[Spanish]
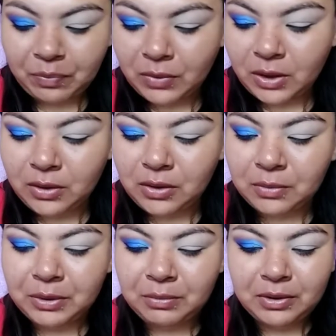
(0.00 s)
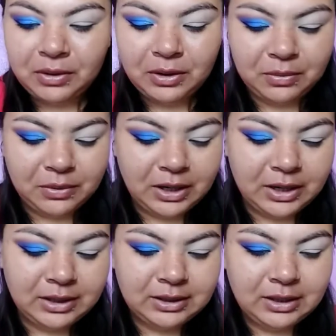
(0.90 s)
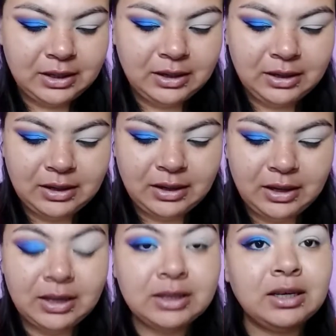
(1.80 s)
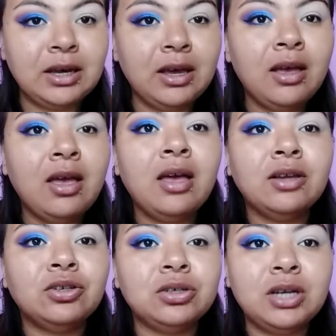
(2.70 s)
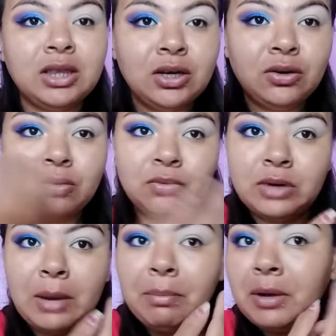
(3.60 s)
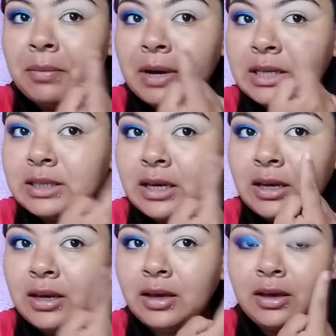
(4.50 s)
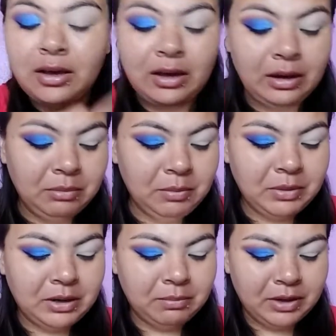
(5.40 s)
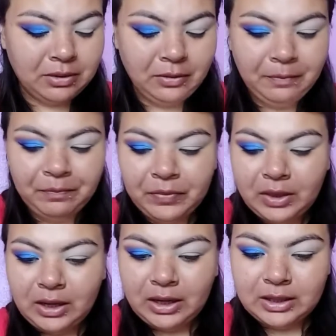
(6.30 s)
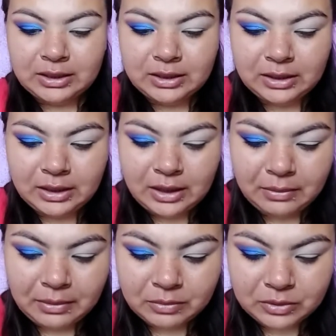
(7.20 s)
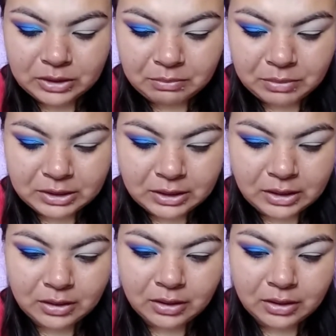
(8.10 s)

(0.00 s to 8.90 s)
Lo primero que voy a hacer es que yo ya tengo una prebase en mi párpado, así que vamos a empezar